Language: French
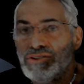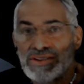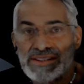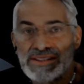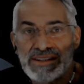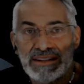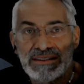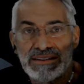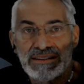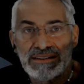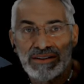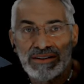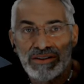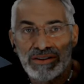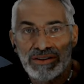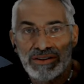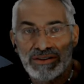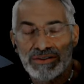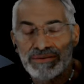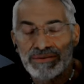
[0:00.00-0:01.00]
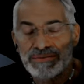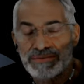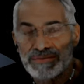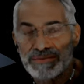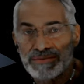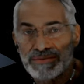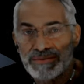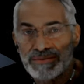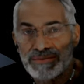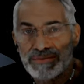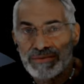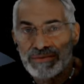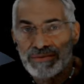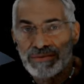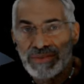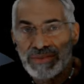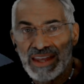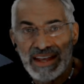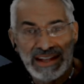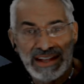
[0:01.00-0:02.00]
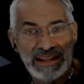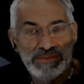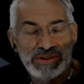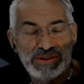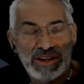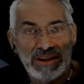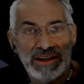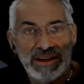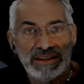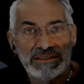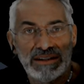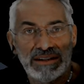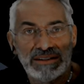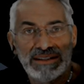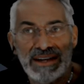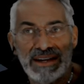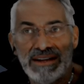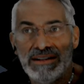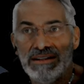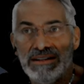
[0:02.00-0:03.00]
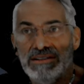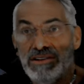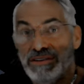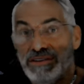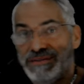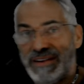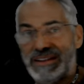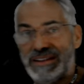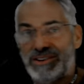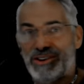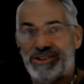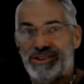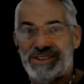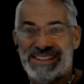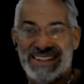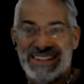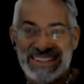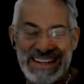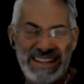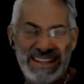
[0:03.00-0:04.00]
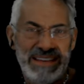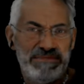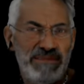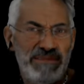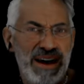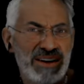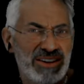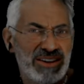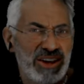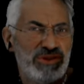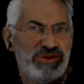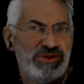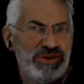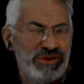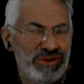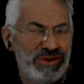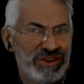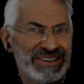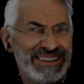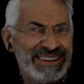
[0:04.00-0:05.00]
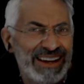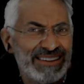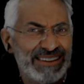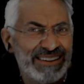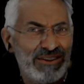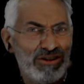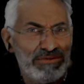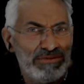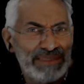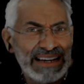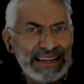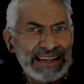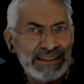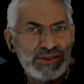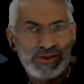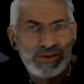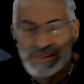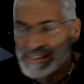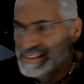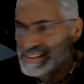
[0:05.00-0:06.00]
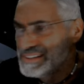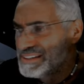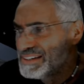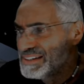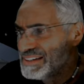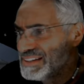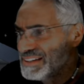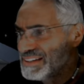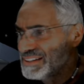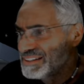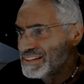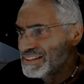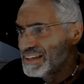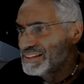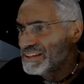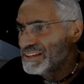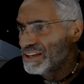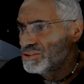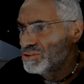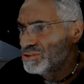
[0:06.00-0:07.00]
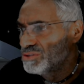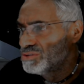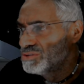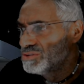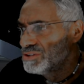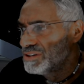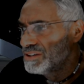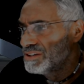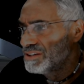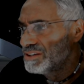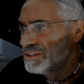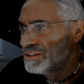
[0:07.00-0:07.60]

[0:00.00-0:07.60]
de cette euh, éclipse solaire totale, le fait que cette année, Pâques a eu lieu un 31 mars aussi, très très tôt,